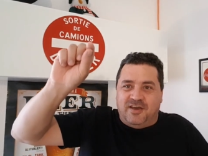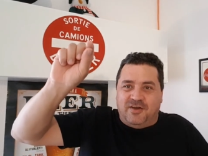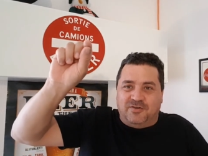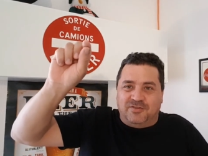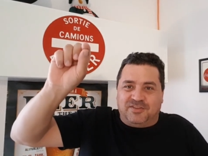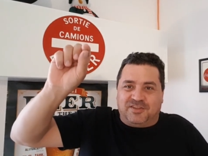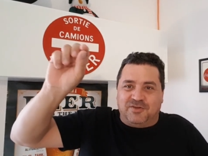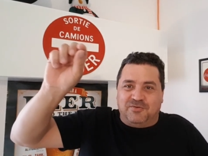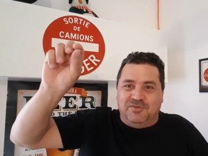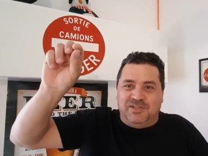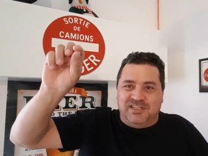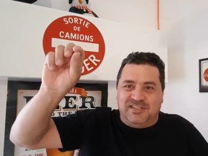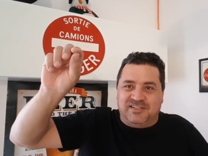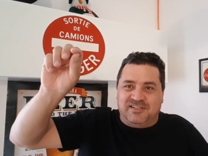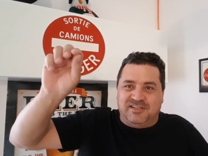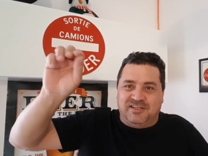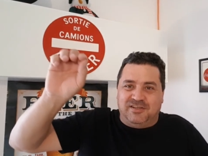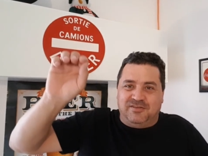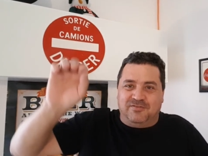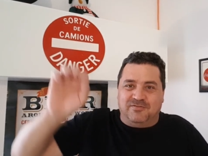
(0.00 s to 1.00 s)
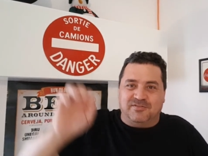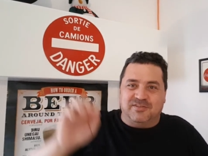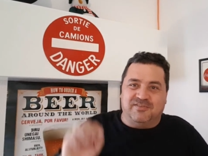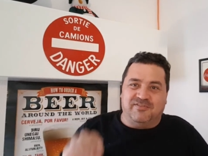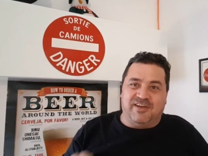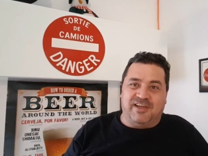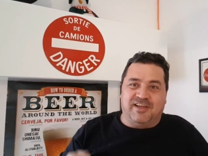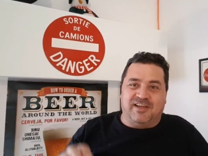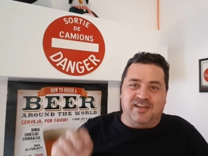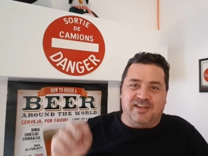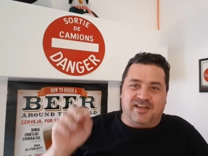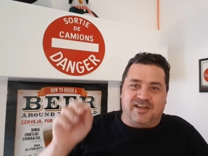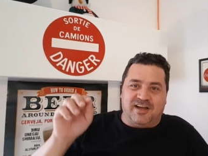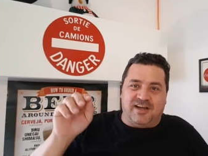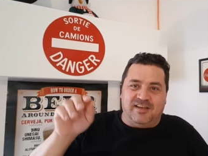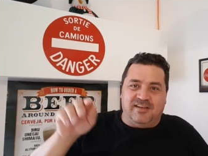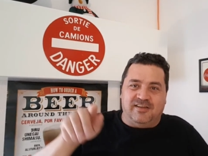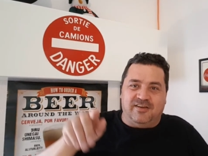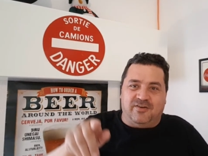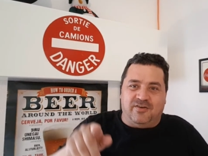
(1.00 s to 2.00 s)
É onde tem um izinho. Você vai
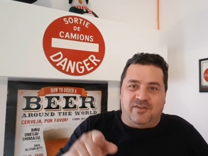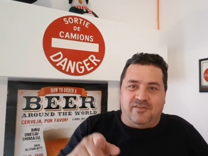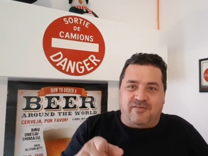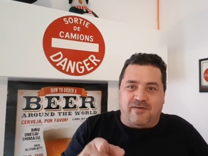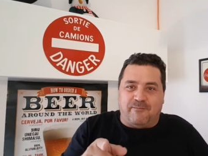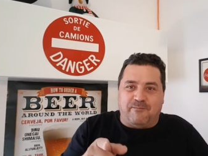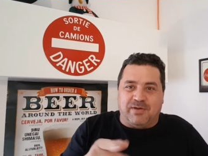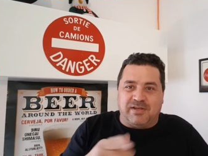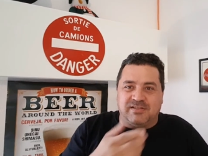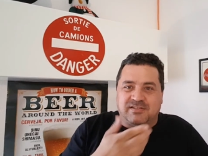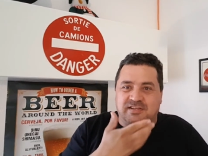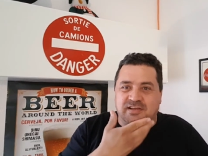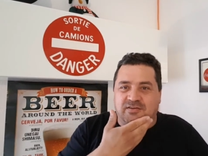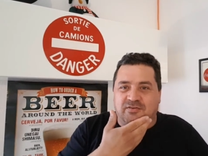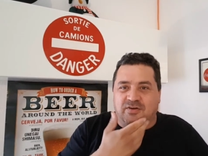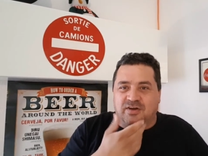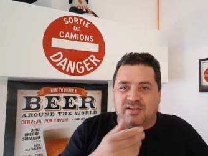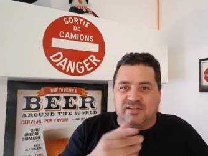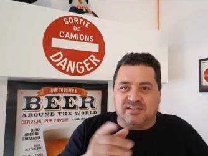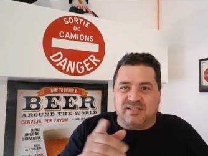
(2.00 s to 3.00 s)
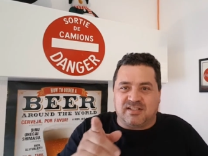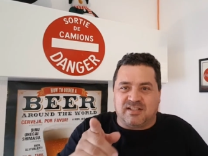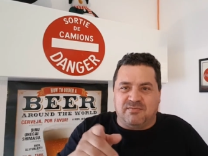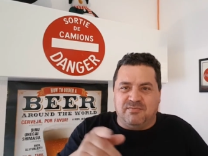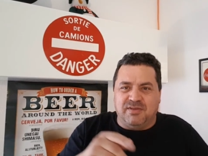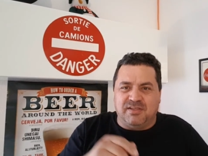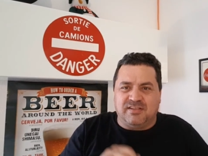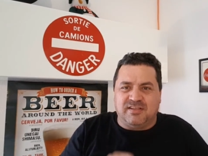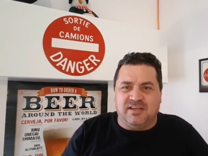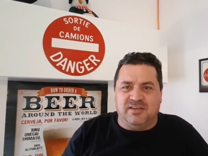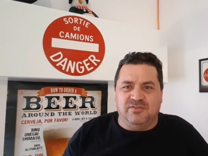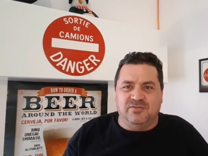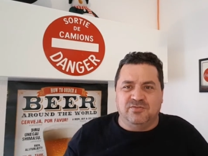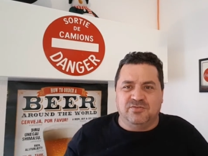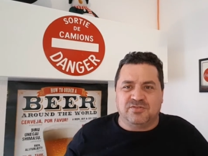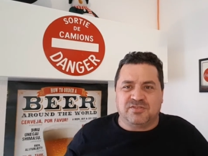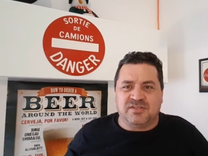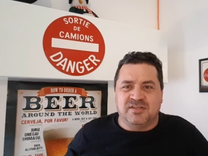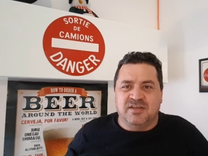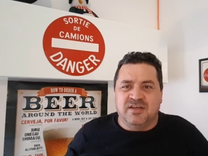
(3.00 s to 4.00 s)
clicar ali, ó. Ele vai aparecer agora exatamente aí
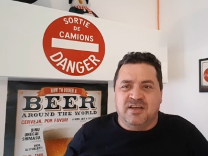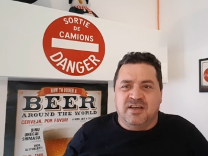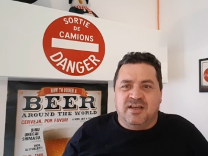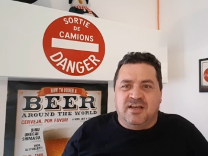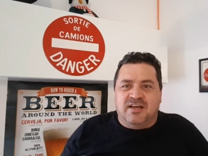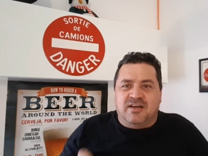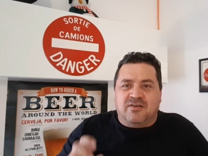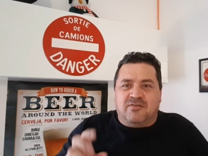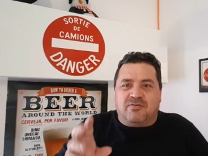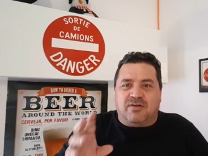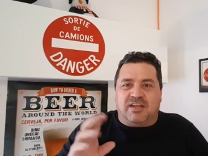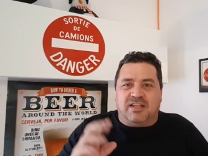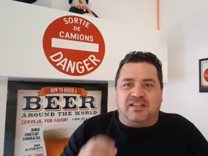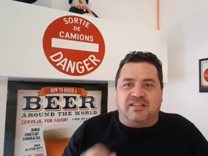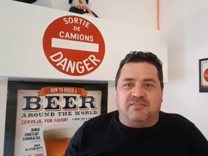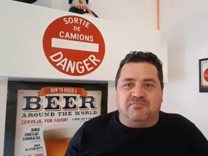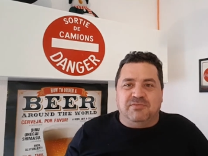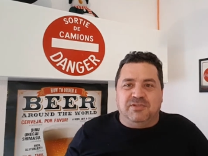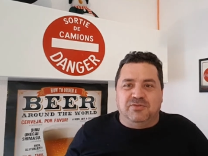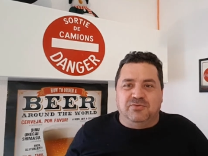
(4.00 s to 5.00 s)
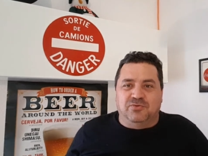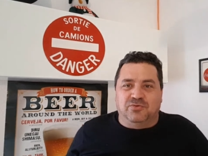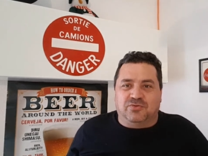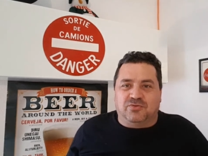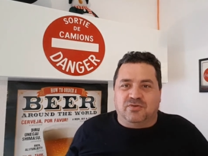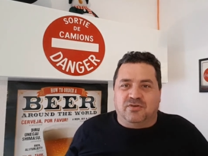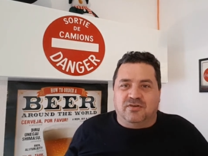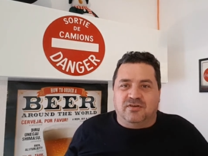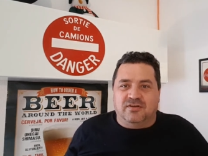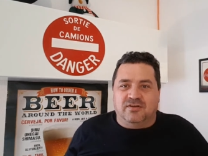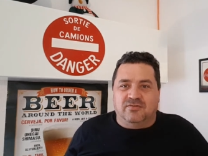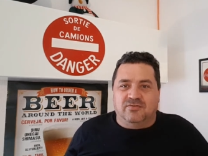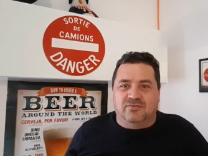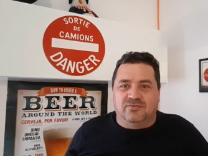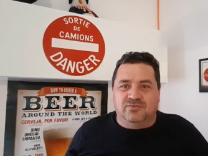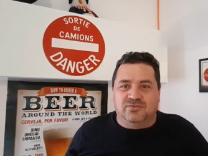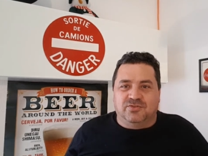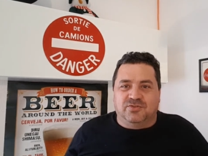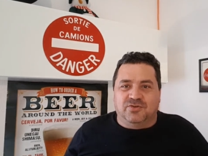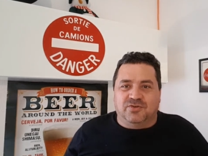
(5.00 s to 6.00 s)
nos 40 minutos.
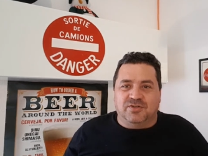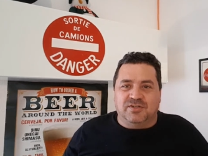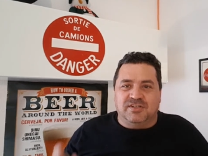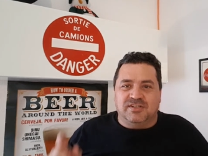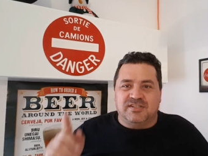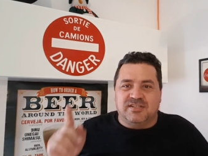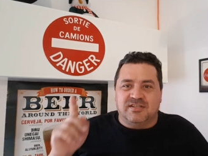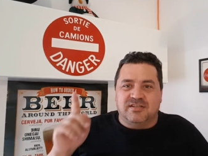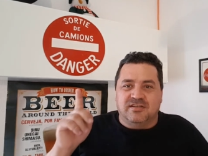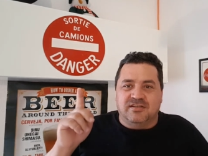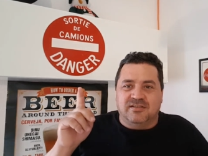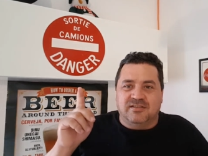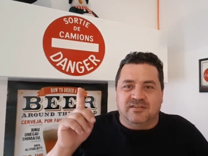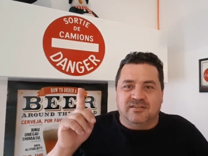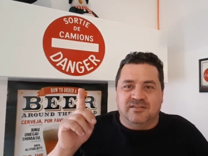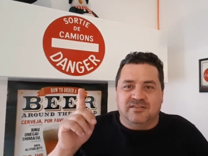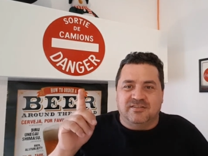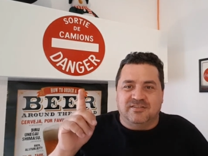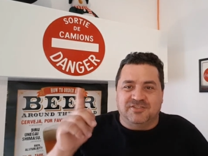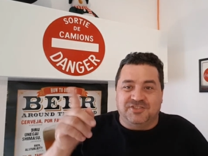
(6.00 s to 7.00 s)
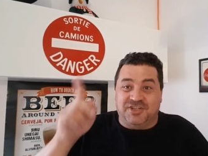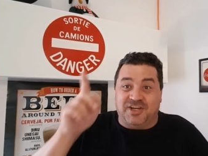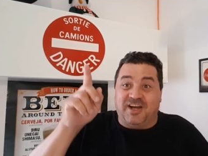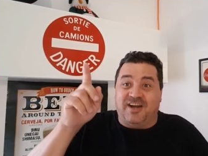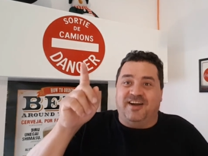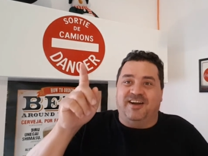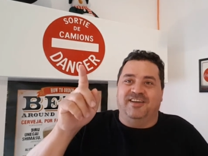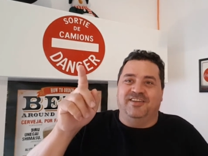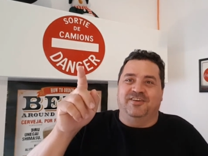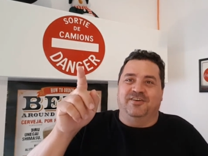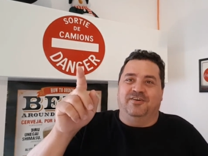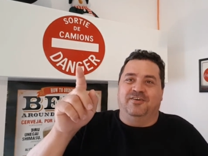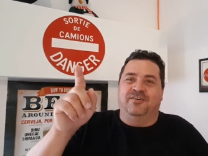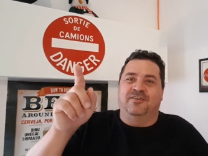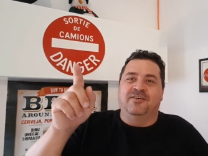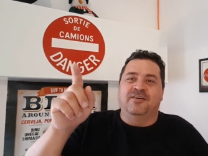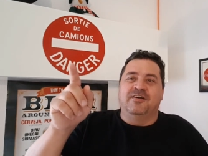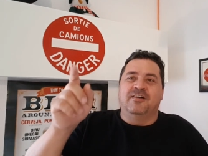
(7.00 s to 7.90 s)
Um, dois, já, aí, ó.